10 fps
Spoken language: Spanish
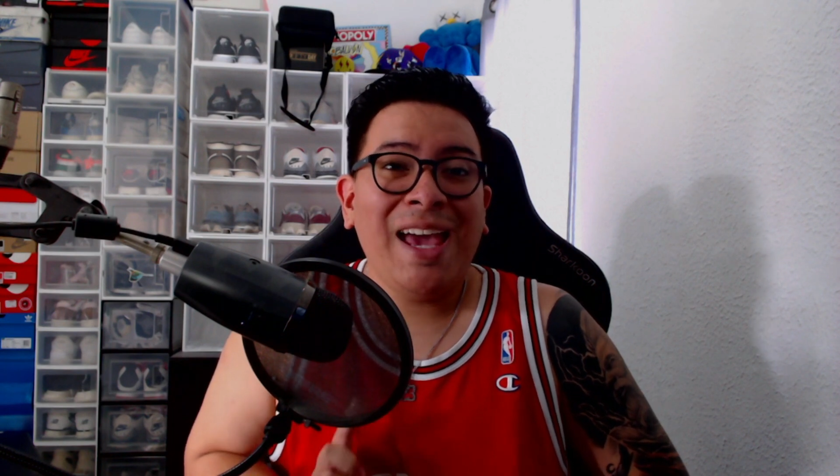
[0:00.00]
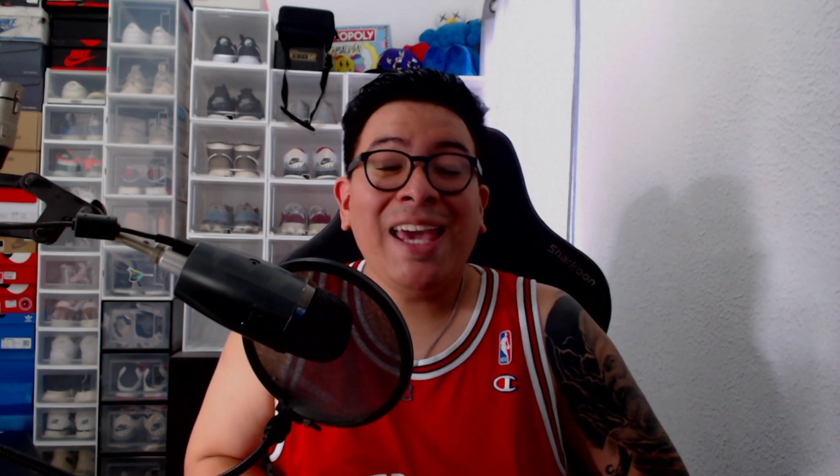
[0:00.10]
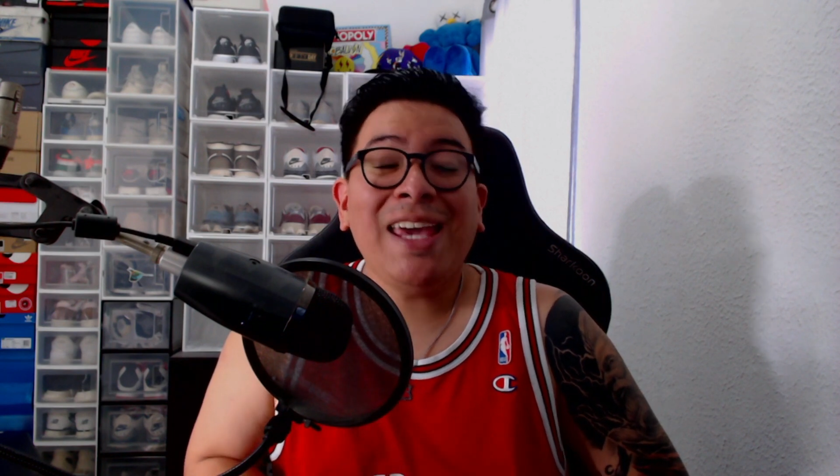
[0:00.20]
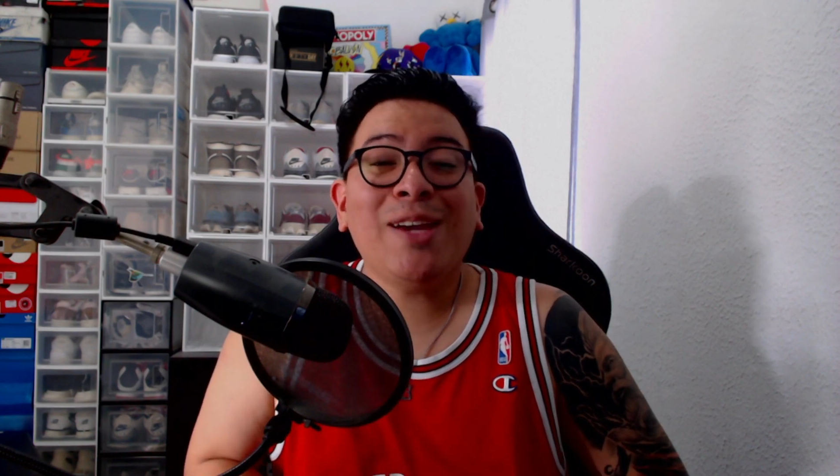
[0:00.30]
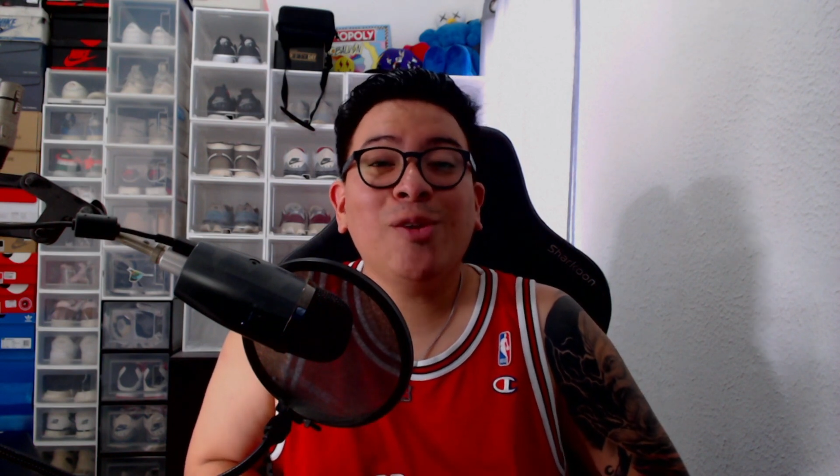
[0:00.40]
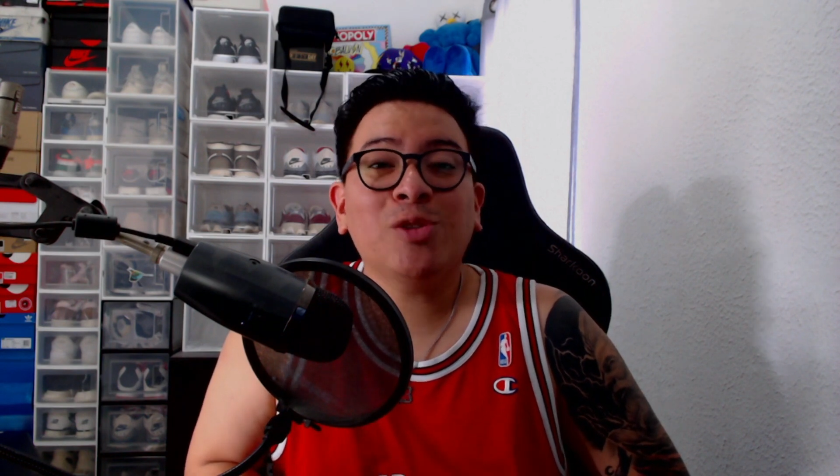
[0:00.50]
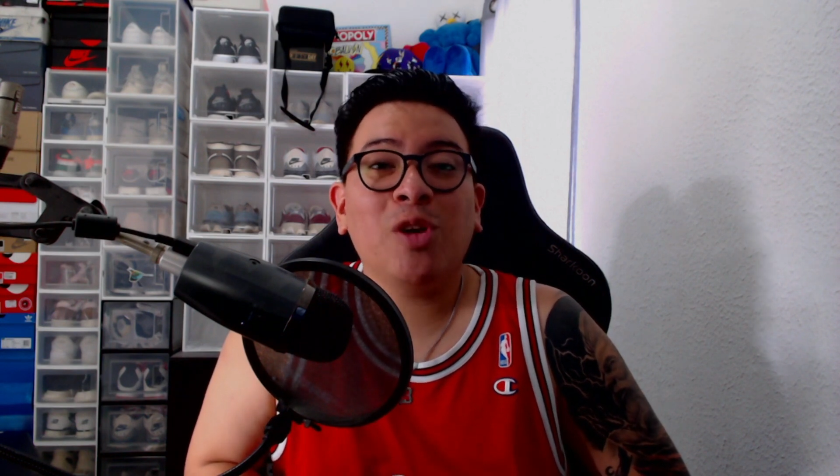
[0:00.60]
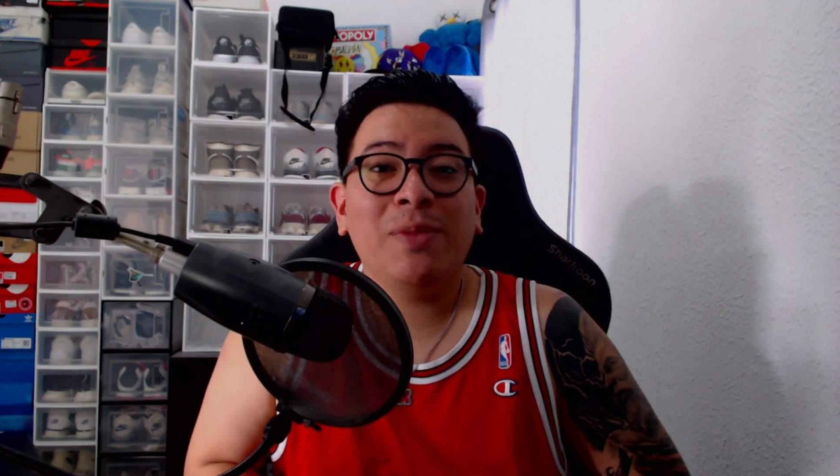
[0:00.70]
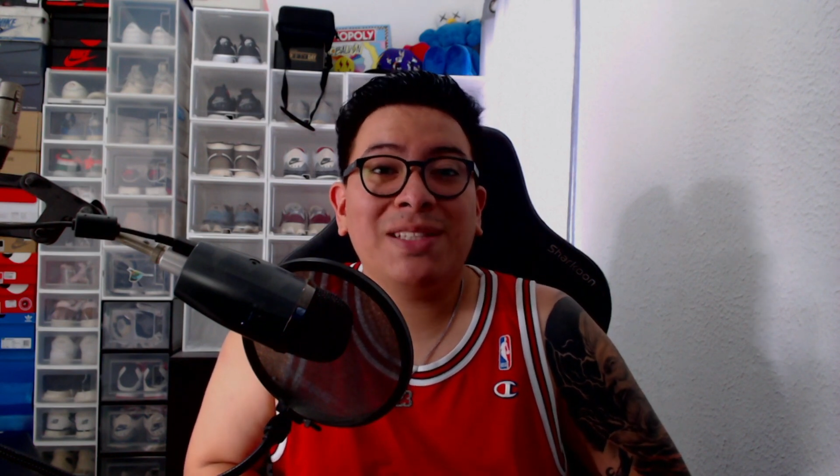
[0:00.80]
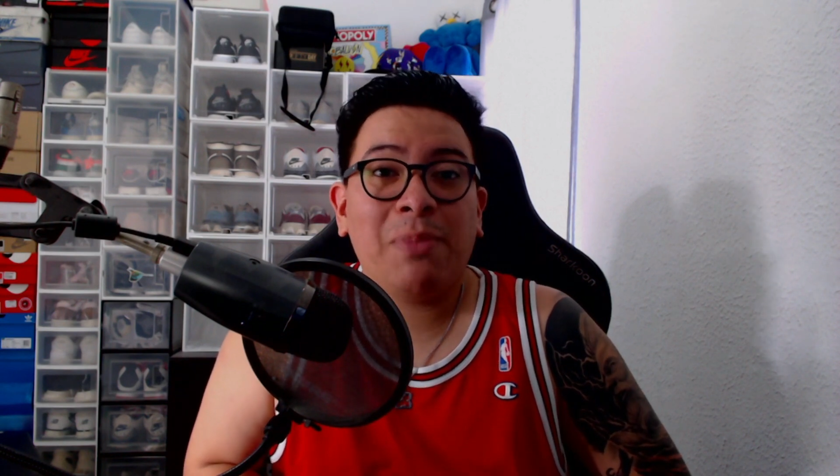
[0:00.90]
Incluso
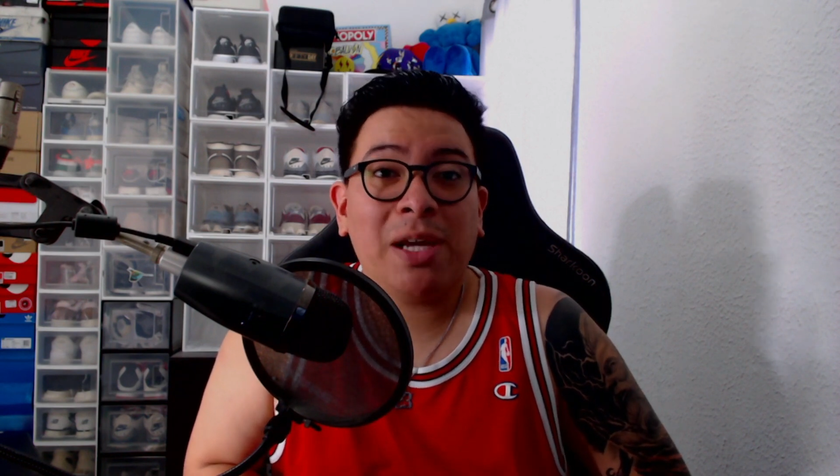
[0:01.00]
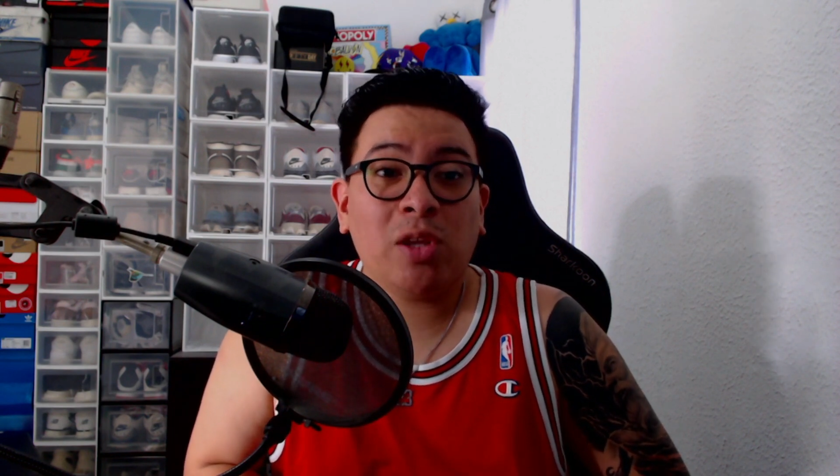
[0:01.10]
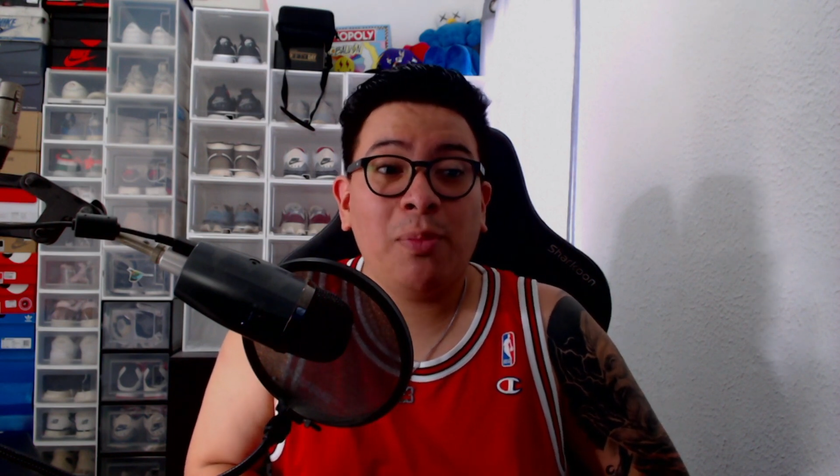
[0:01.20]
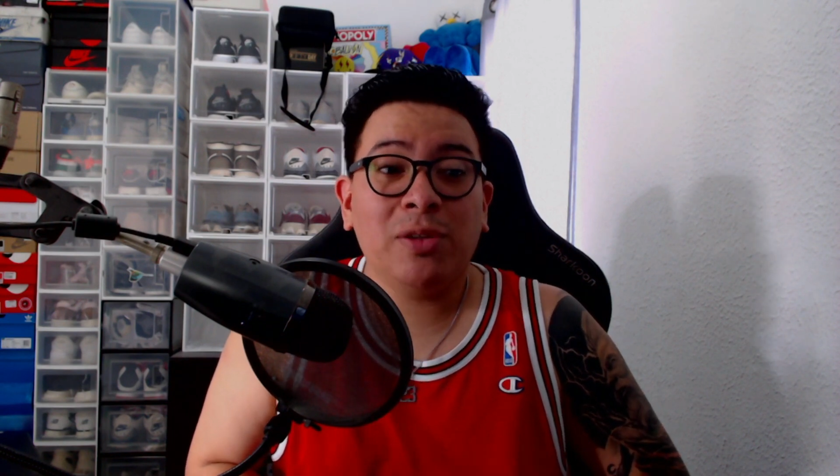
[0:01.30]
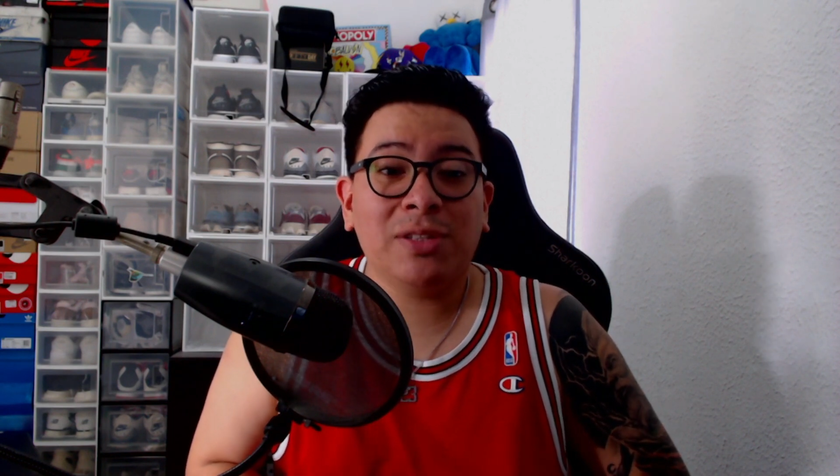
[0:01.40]
mis zapatos me los